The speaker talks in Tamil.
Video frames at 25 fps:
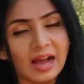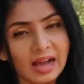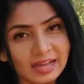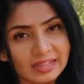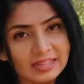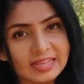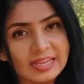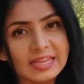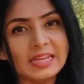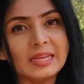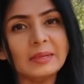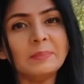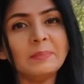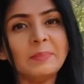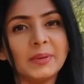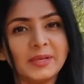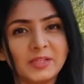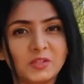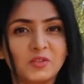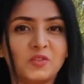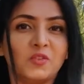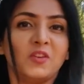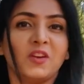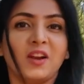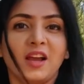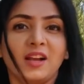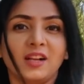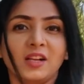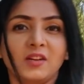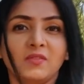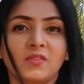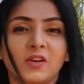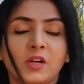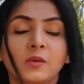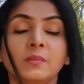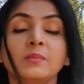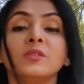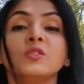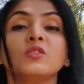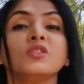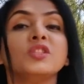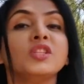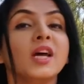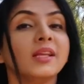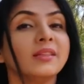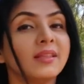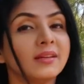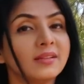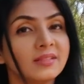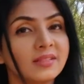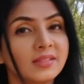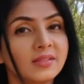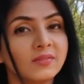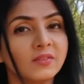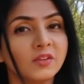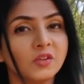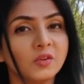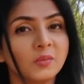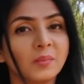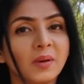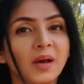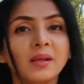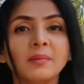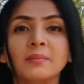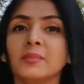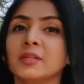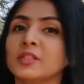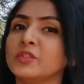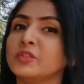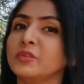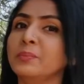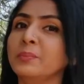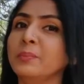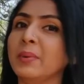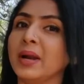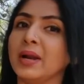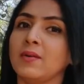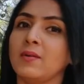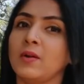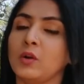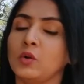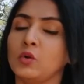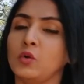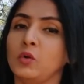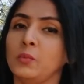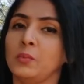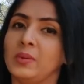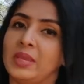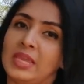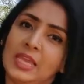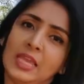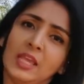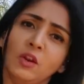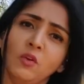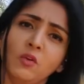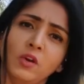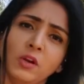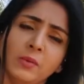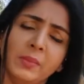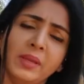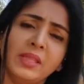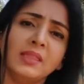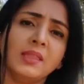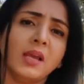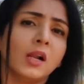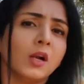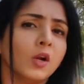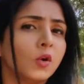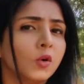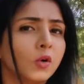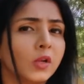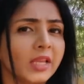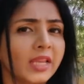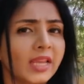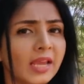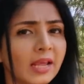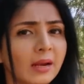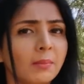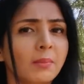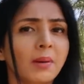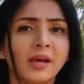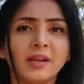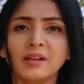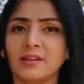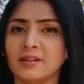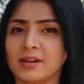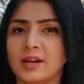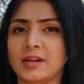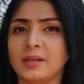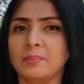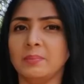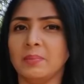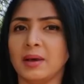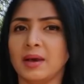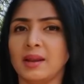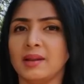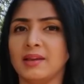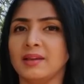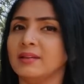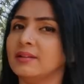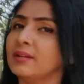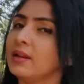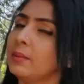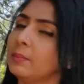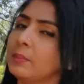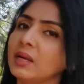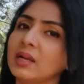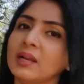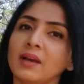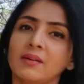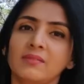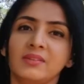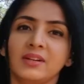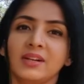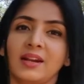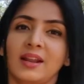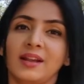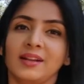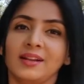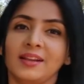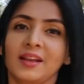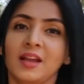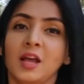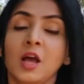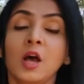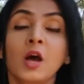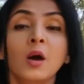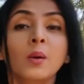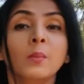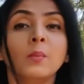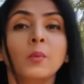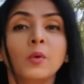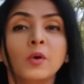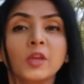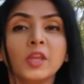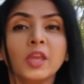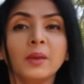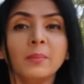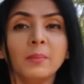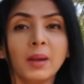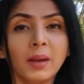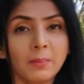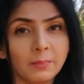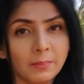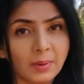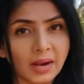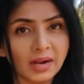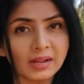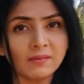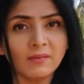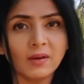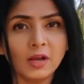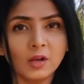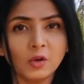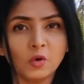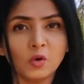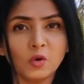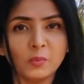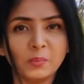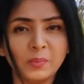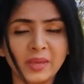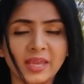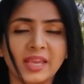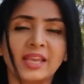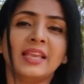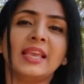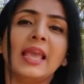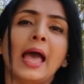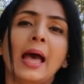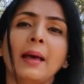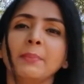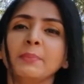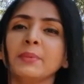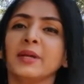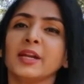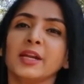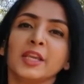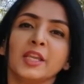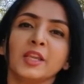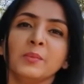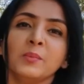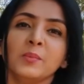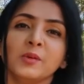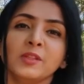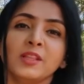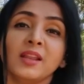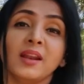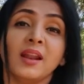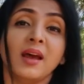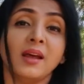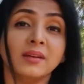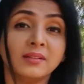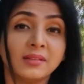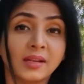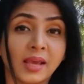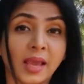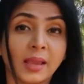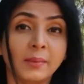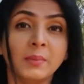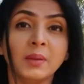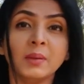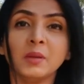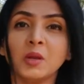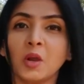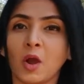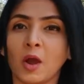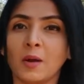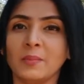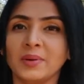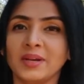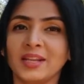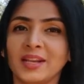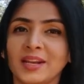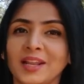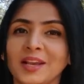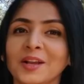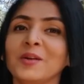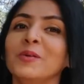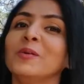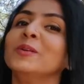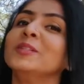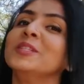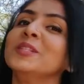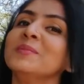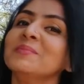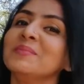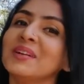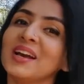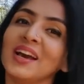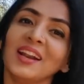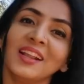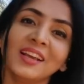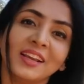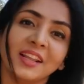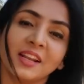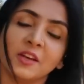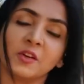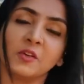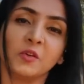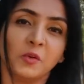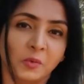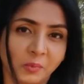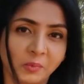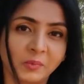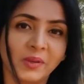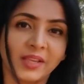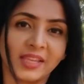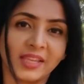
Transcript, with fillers: ஆதியின் பெற்றோராக வரும் சுஜாதா சிவகுமார் மற்றும் படவா கோபி இருவருமே தங்களோட இயல்பான நடிப்பால நம்ம கவர்றாங்க முக்கியமா படவா கோபி கேப் கிடைக்கும் போதெல்லாம் டைமிங் காமெடியில கொஞ்சம் கலகலக்கும்